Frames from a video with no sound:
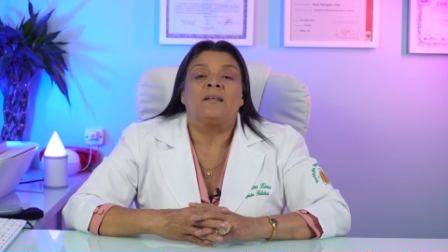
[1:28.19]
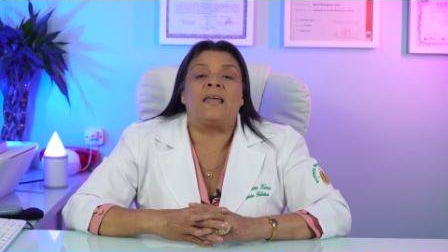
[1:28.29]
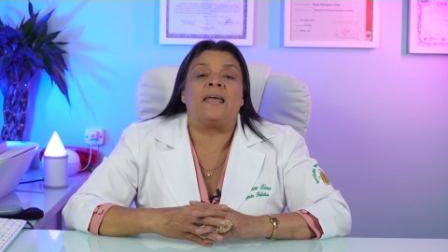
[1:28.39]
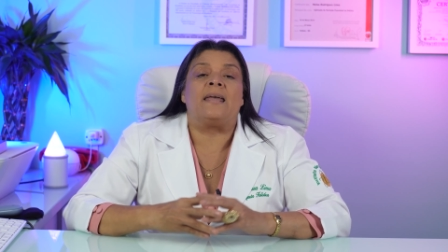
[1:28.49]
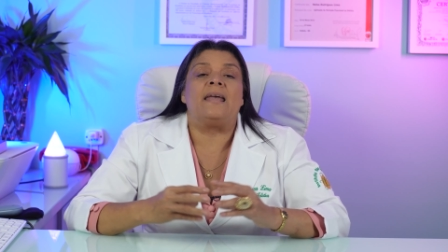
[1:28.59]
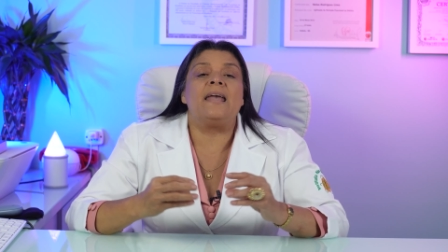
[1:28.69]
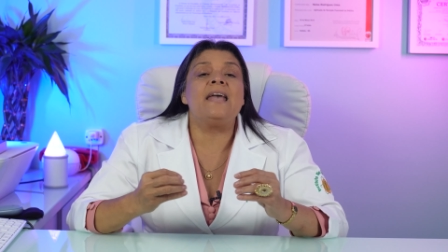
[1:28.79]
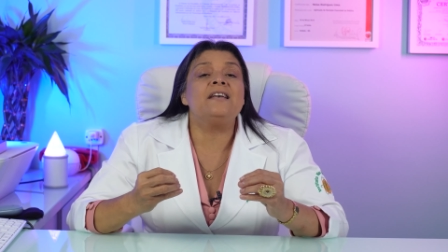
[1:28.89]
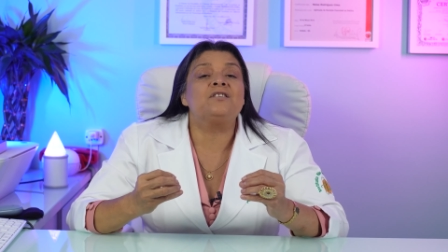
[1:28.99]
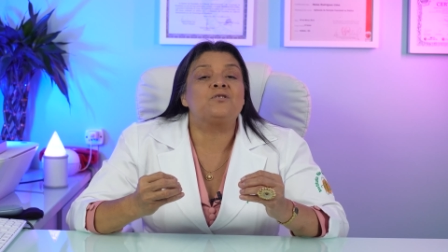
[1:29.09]
Que
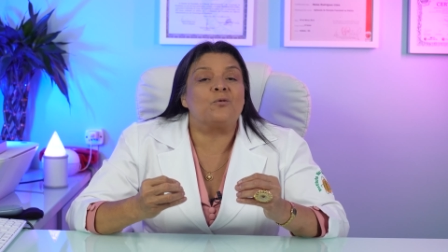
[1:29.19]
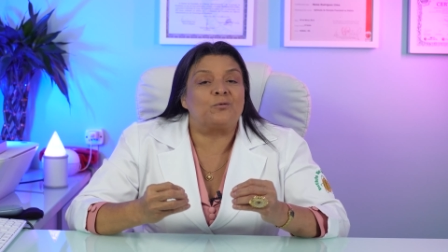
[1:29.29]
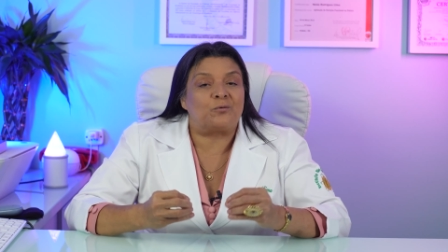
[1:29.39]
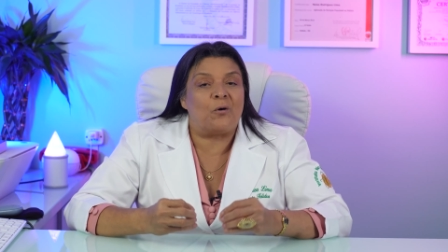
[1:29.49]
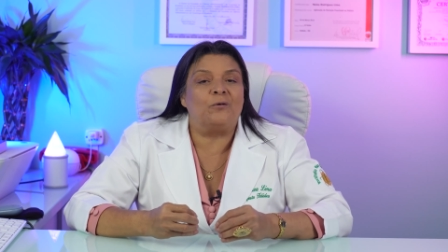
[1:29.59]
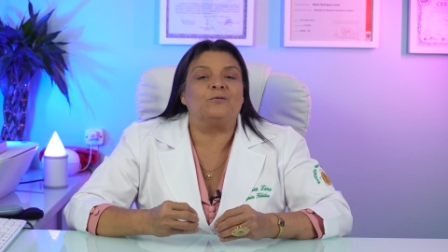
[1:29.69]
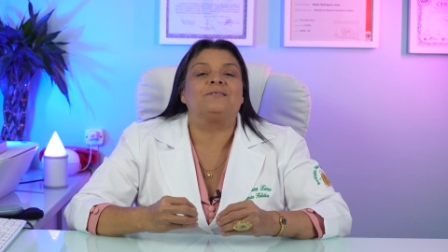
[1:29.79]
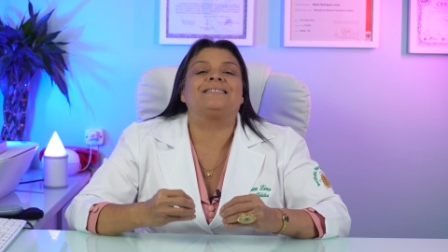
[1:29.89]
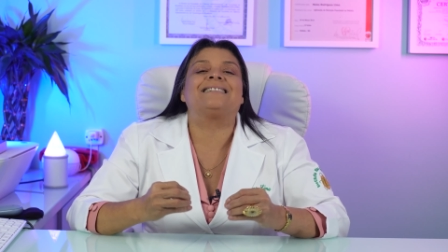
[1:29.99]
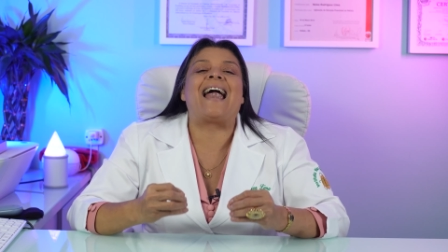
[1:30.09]
este
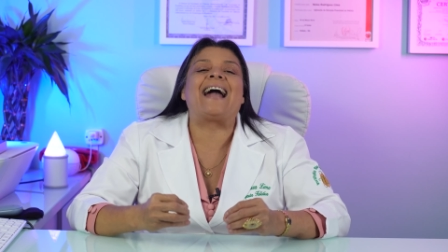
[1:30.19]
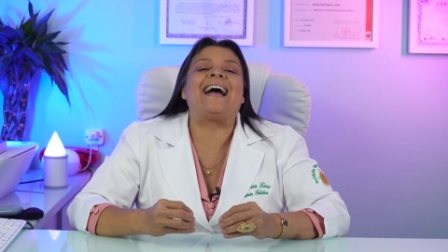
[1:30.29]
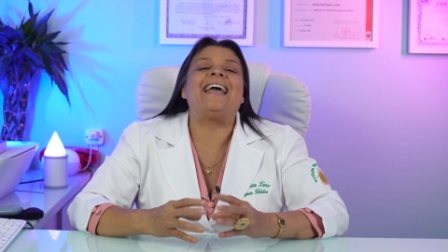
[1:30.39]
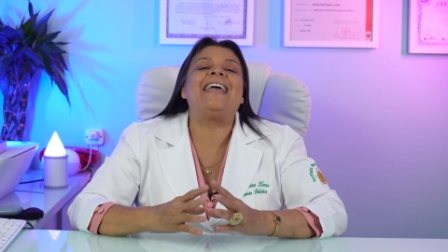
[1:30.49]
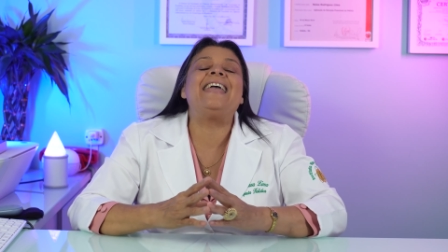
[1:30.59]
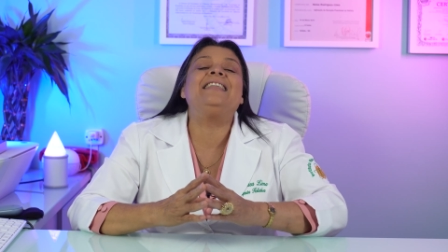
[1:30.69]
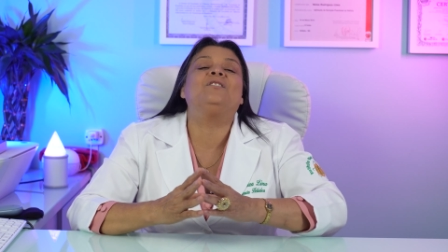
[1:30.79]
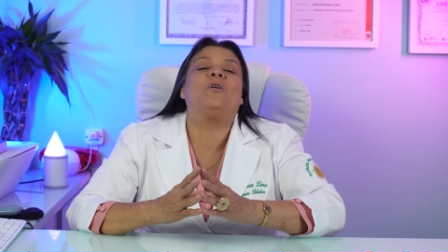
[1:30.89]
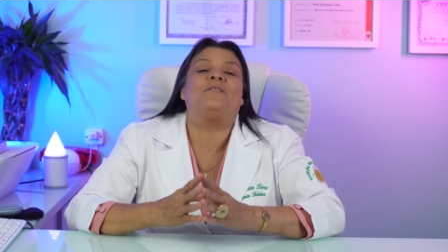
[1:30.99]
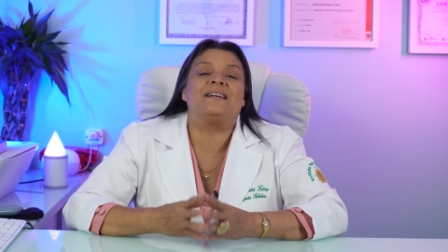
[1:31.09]
outono traga
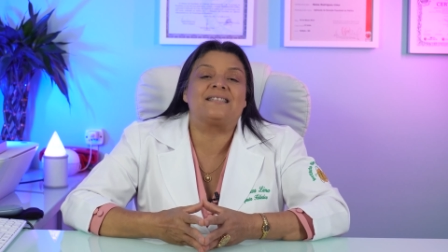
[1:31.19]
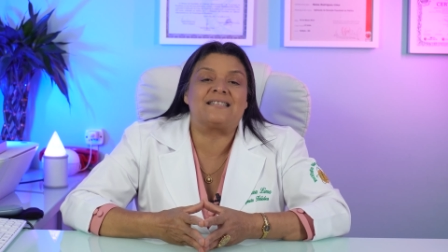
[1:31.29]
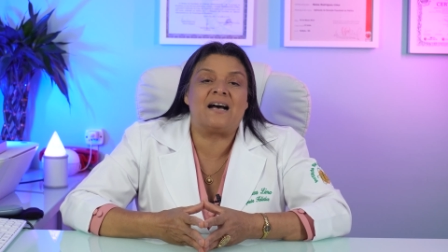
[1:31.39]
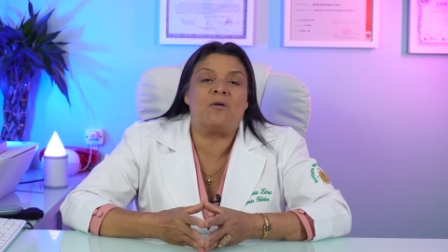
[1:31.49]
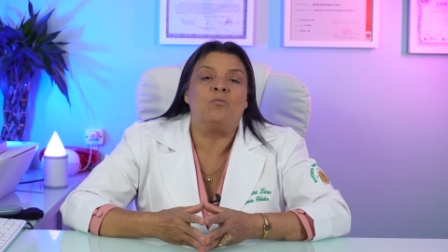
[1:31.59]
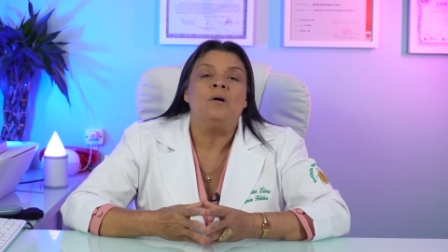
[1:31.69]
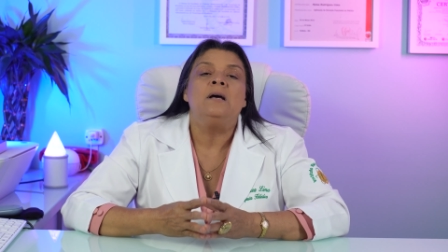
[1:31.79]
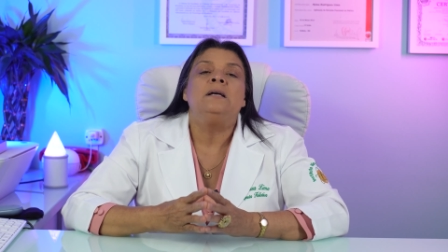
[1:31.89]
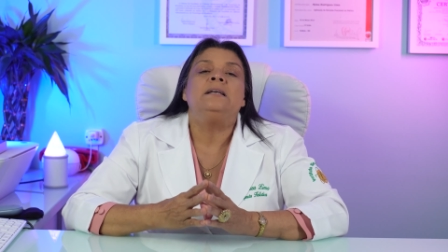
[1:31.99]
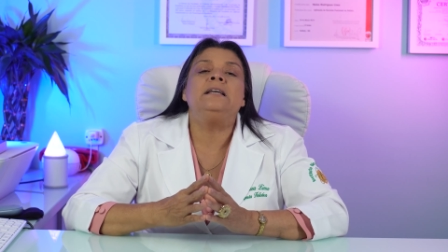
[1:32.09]
renovação
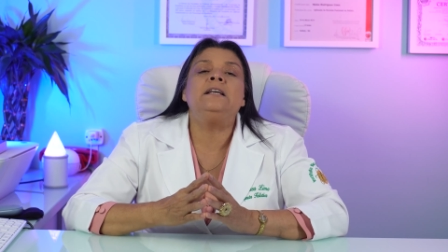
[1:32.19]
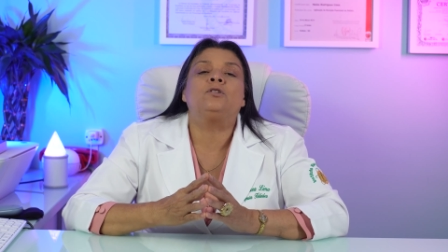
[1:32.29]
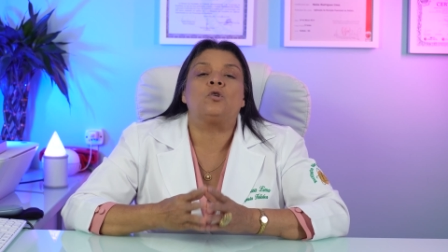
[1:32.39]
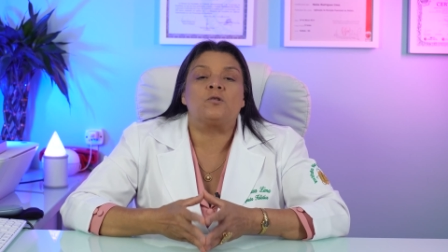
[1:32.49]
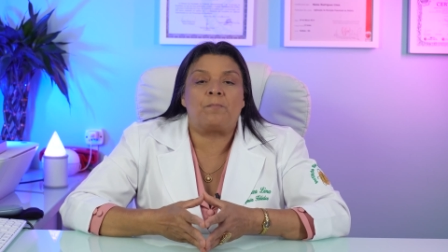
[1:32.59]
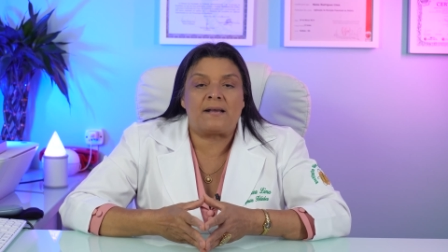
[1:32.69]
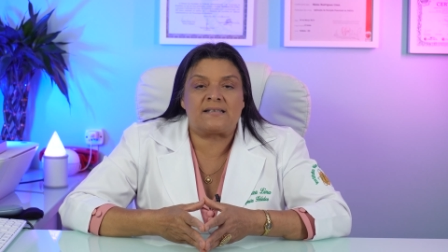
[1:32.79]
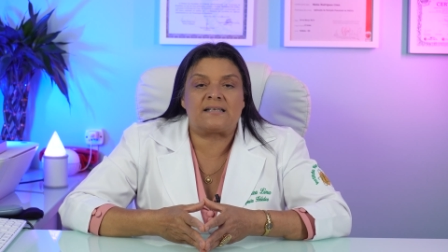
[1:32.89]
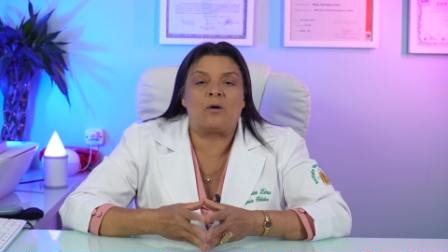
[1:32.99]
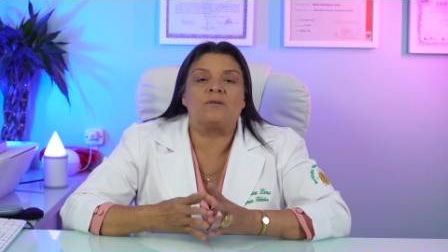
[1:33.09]

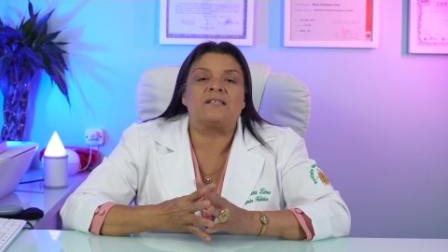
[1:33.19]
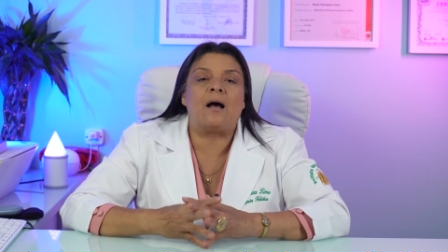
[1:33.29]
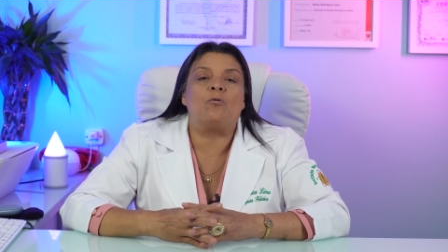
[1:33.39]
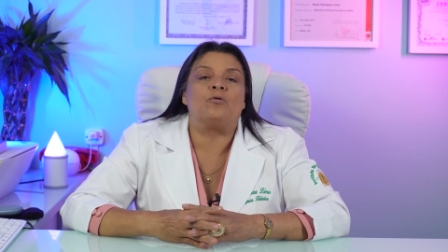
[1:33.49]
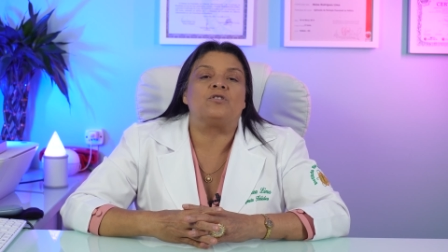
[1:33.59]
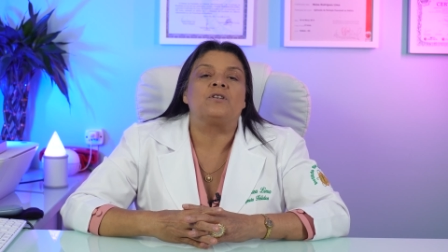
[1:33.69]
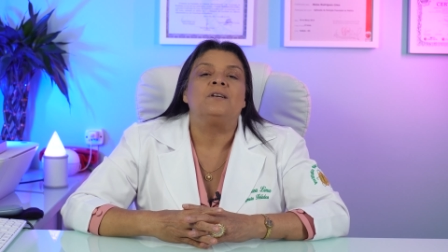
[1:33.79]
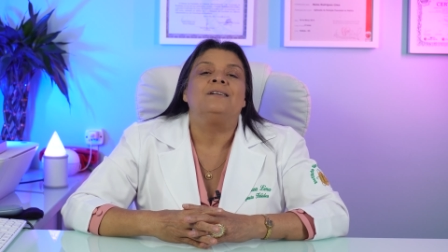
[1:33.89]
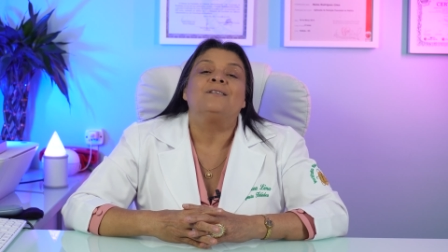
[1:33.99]
introspecção e saúde.